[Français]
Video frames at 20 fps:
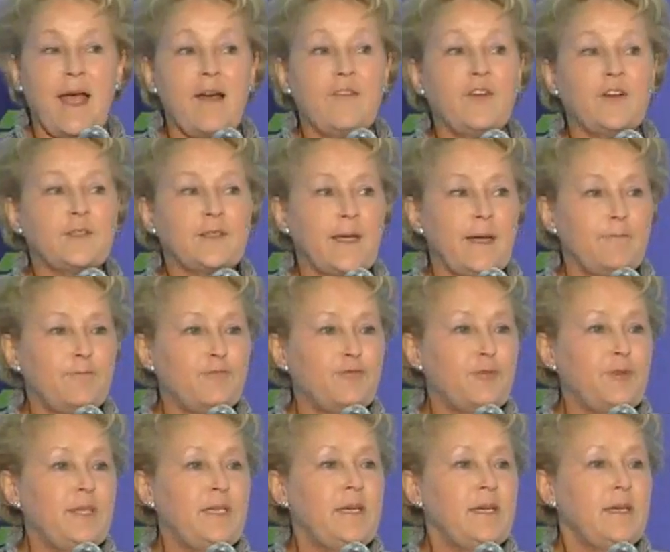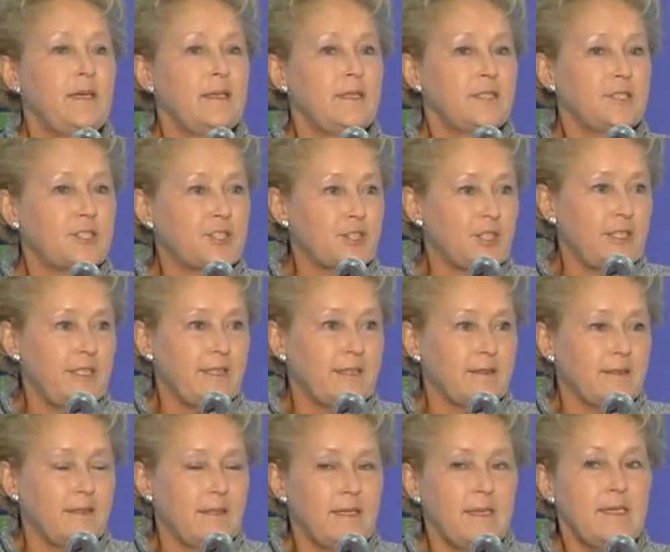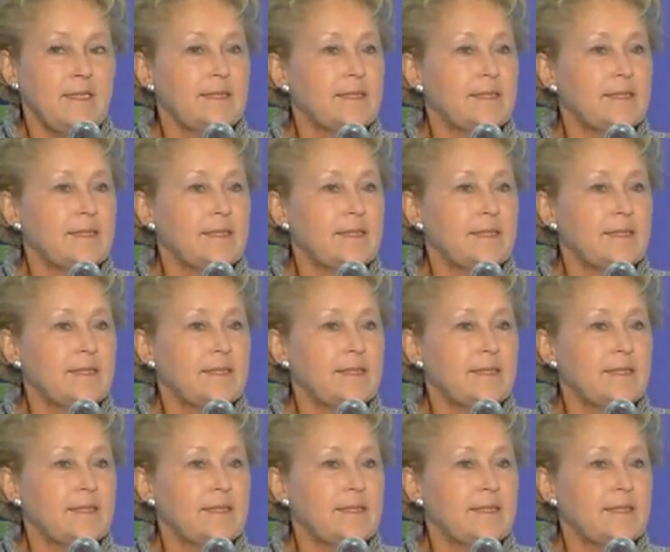à votre appui solide.